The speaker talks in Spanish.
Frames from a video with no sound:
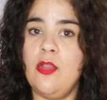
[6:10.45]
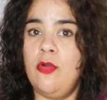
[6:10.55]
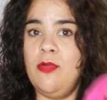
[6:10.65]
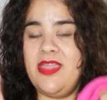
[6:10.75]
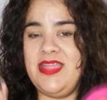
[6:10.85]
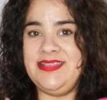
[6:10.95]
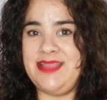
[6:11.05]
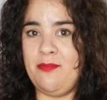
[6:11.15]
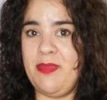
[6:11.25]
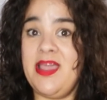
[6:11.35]
Como quedan
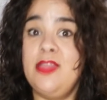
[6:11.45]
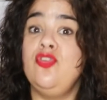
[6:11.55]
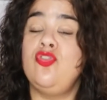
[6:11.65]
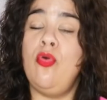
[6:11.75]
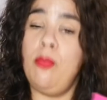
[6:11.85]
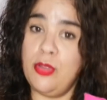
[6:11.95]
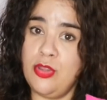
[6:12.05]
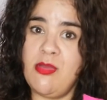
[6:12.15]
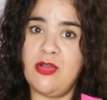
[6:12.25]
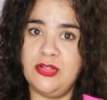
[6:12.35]
tan pegaditos y son un
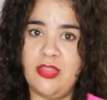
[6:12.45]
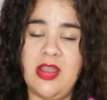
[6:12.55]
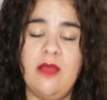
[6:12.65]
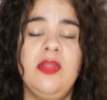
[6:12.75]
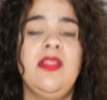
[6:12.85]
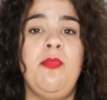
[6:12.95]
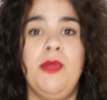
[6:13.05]
poquito más cortos de la cuenta,